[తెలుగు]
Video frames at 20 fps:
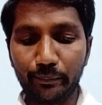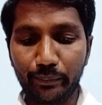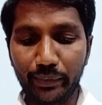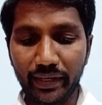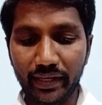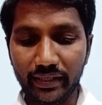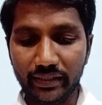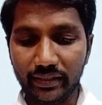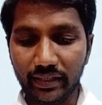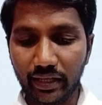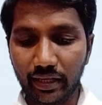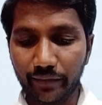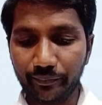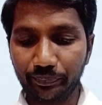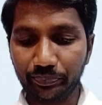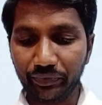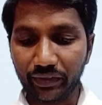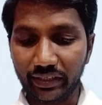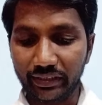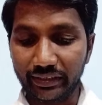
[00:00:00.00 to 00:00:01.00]
పీట
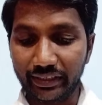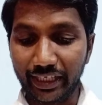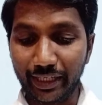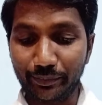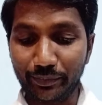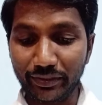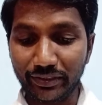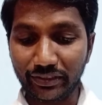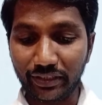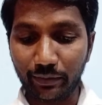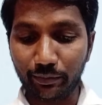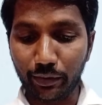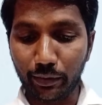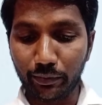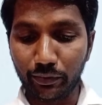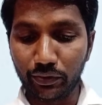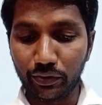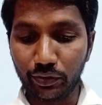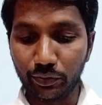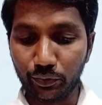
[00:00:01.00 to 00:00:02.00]

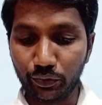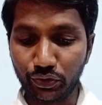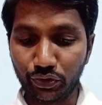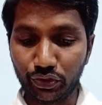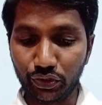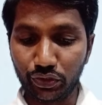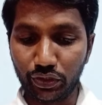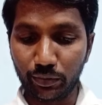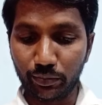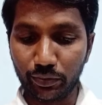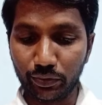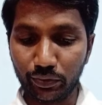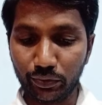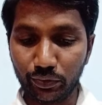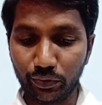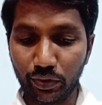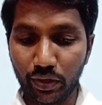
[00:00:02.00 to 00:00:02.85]
దీపస్తంభము ఉంచుదాము